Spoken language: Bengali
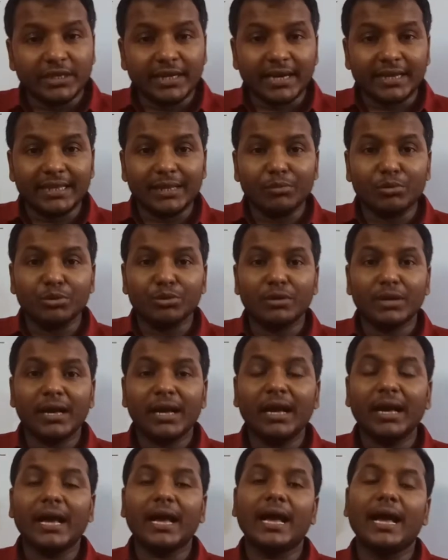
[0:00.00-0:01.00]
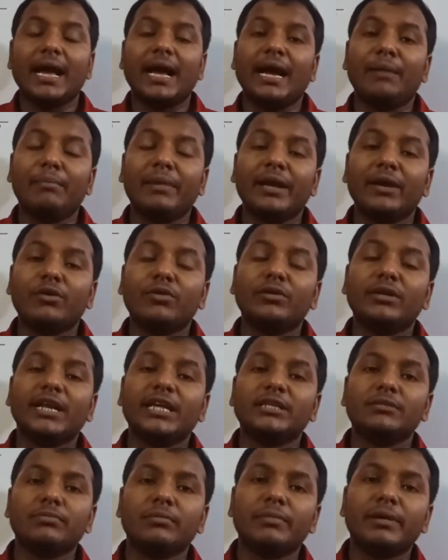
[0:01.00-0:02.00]
শিক্ষার্থী বন্ধুরা আমরা এখন
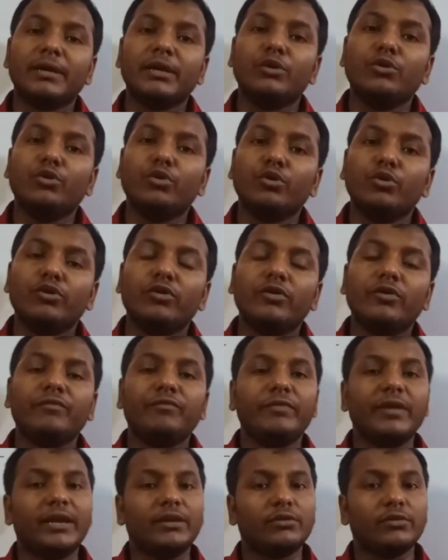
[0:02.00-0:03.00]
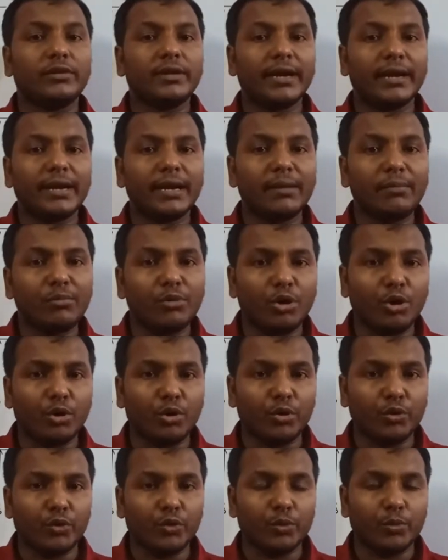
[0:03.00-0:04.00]
ট্রান্সফর্মারের নোলোড ভেক্টর ডায়াগ্রাম
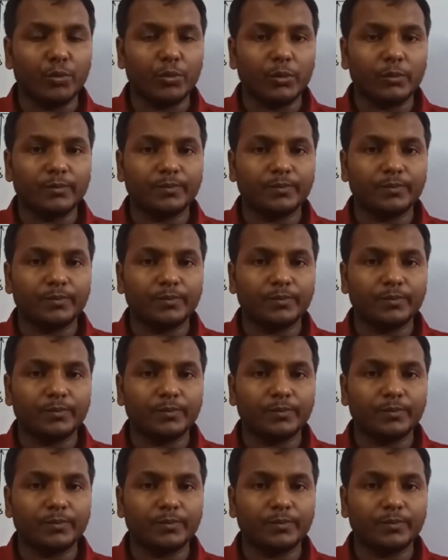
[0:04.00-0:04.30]
অঙ্কন করব